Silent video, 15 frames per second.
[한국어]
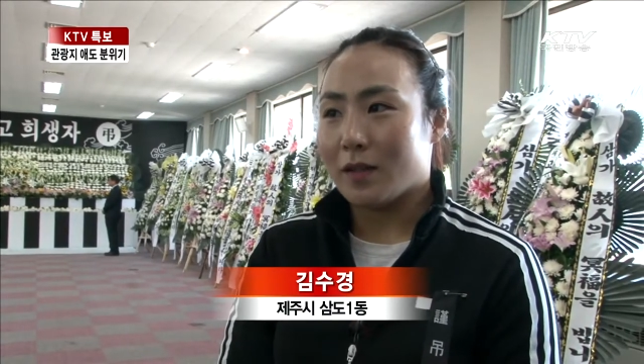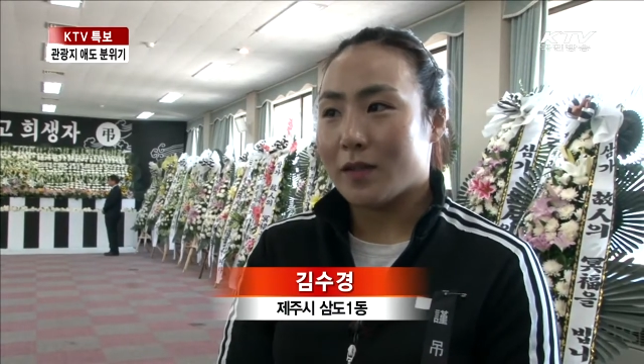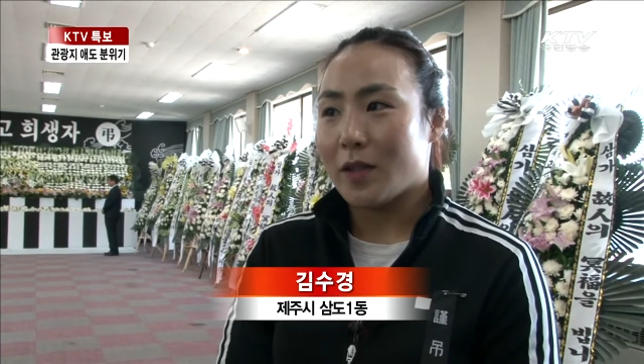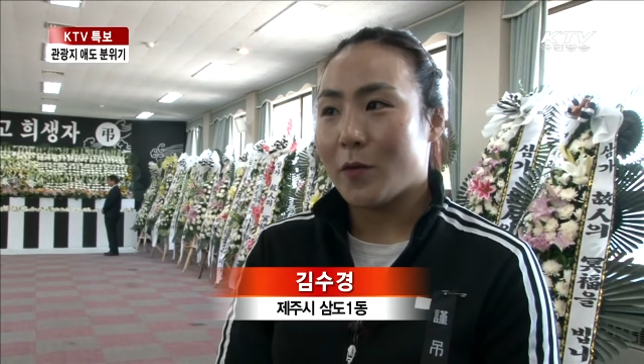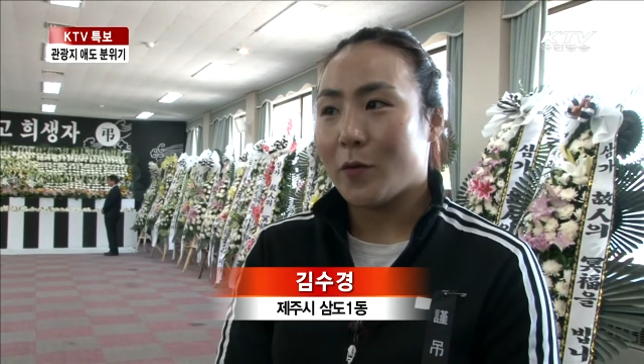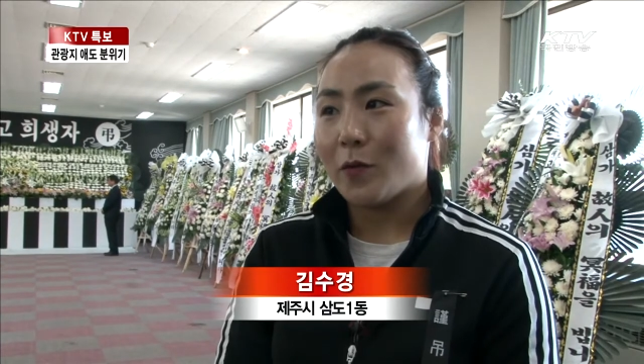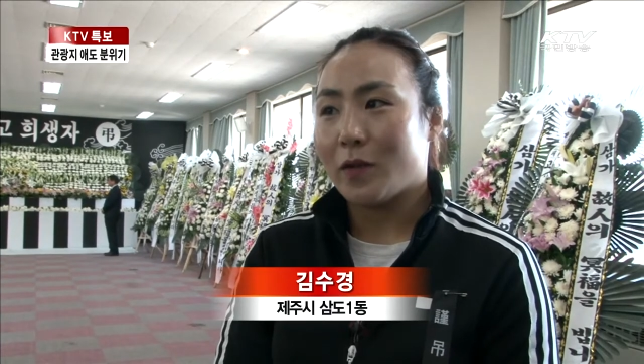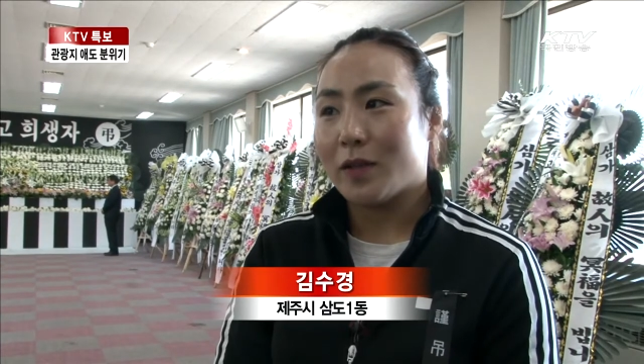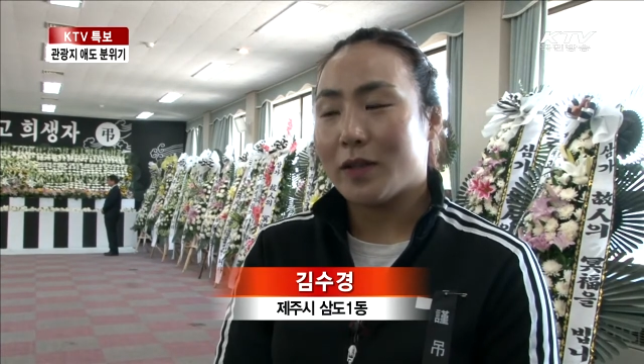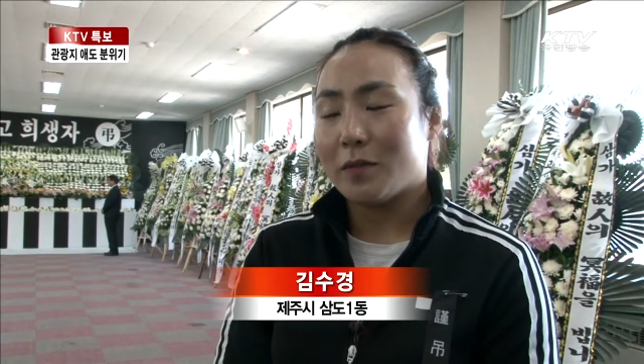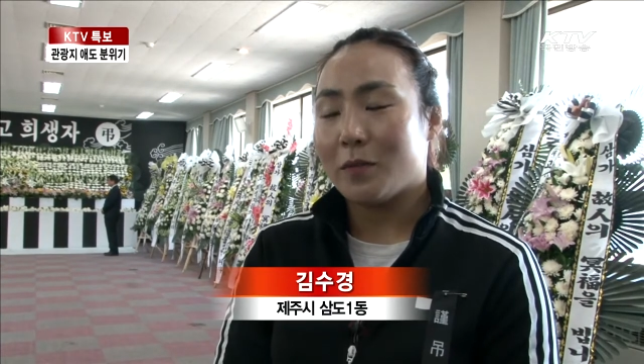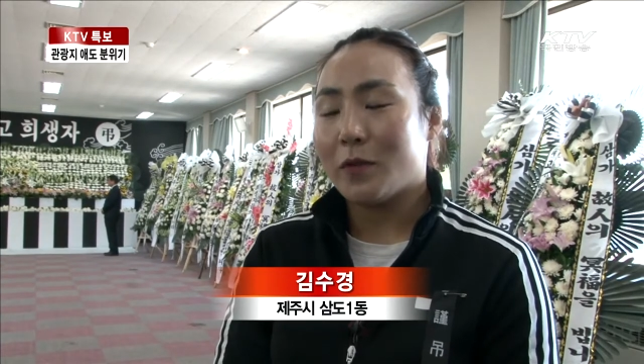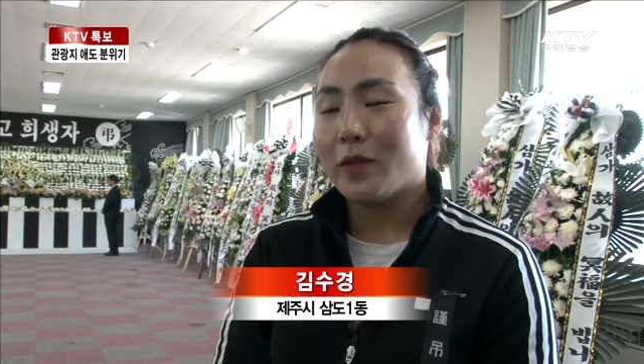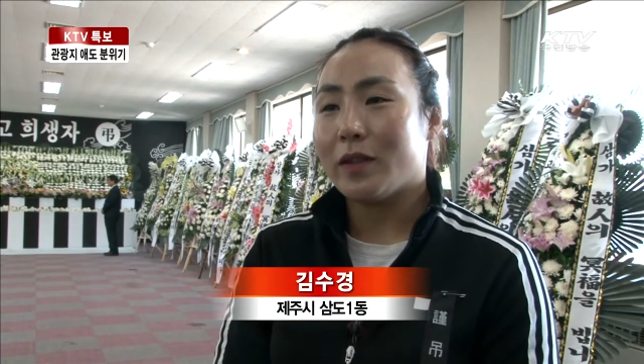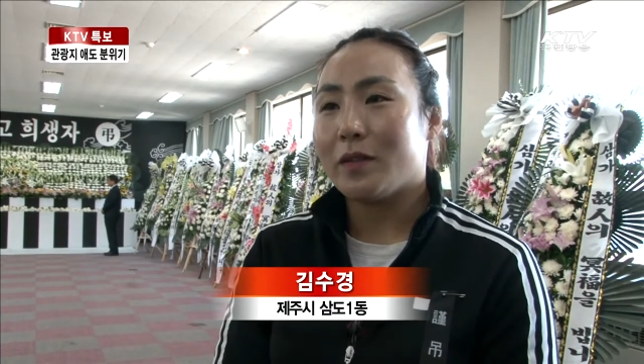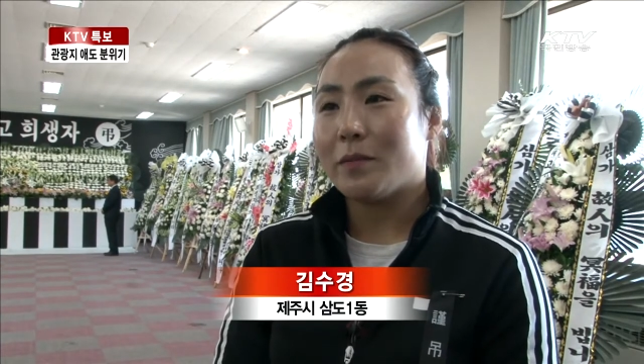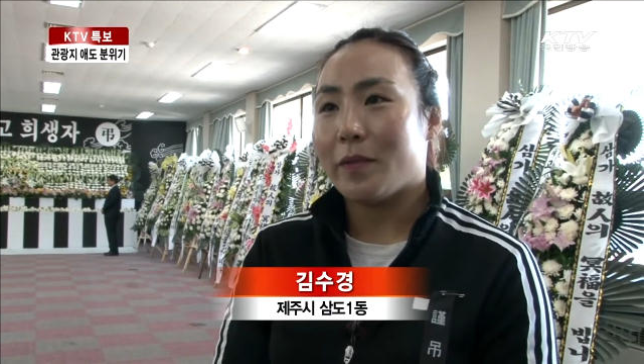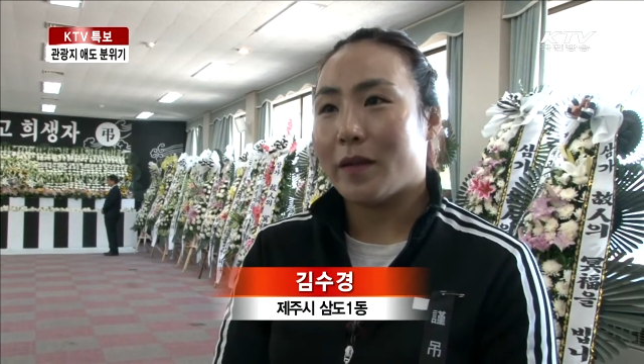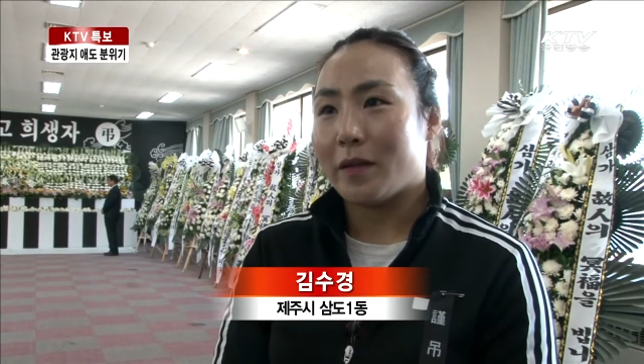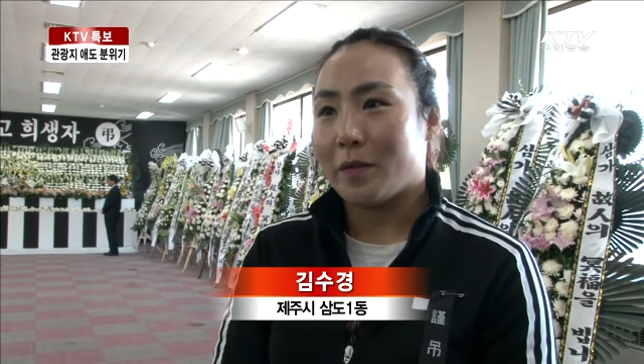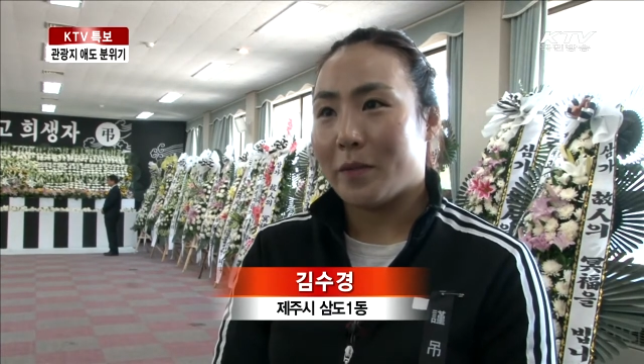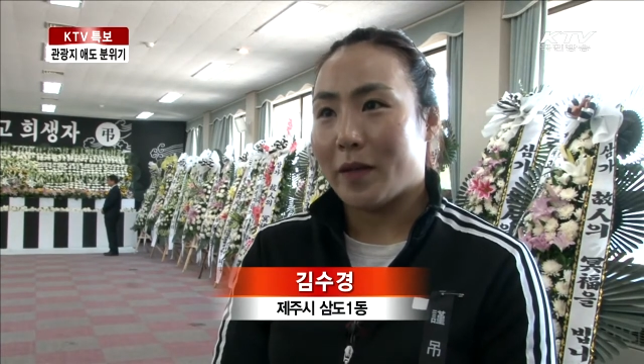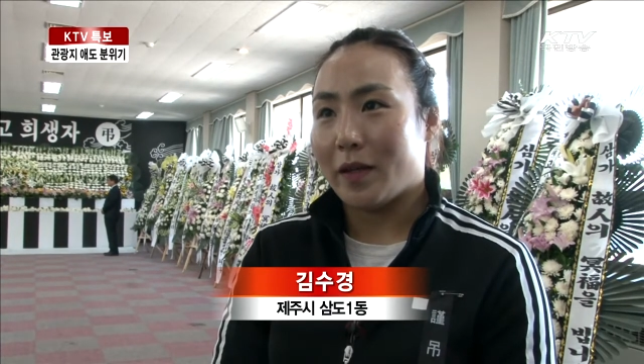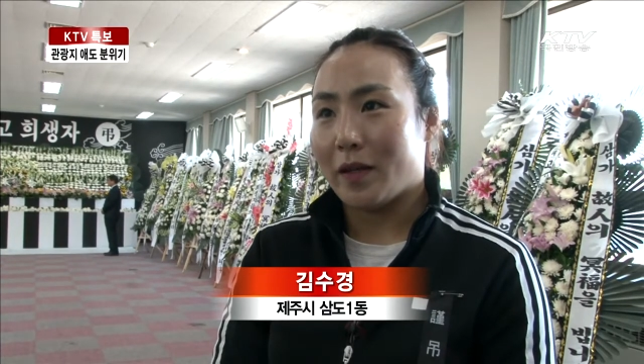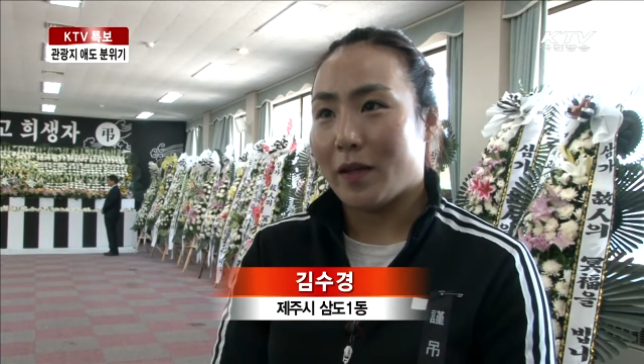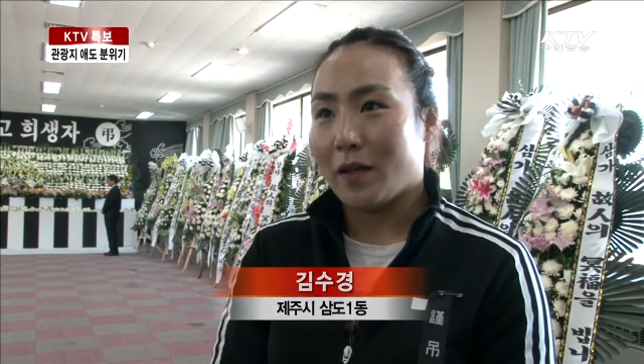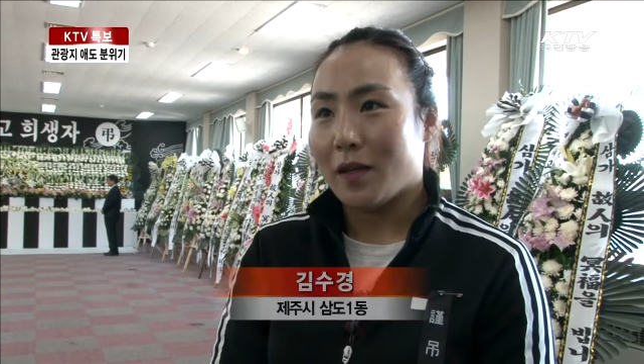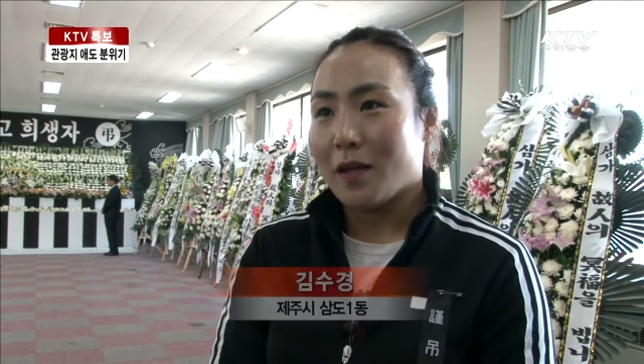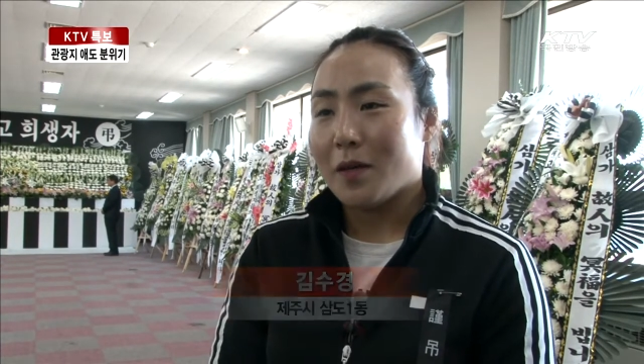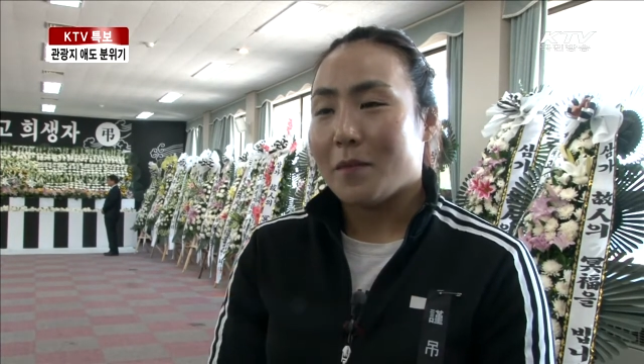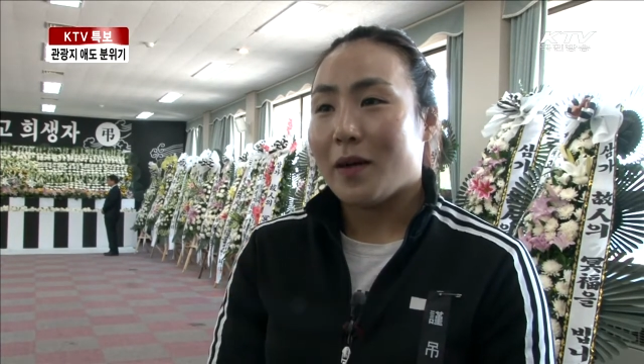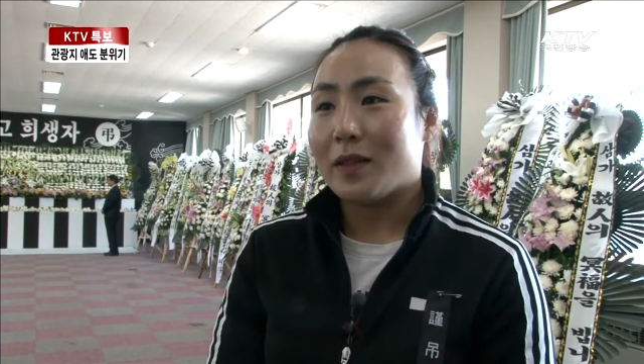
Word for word: 이렇게 세월호가 침몰되는 바람에